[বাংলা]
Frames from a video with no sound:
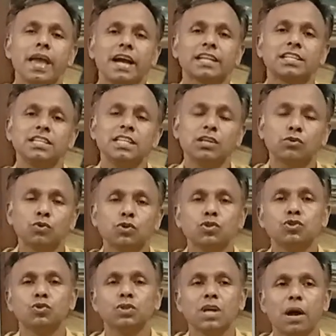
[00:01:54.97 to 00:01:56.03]
একটি কোর্স
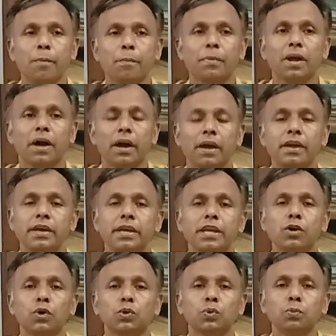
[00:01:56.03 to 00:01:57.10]
যদি আমরা এই
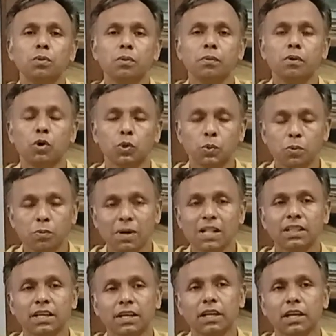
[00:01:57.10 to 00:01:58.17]
অটোমো অটোমোবাইল
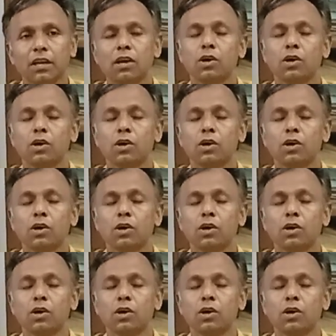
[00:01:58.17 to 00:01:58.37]
থেকে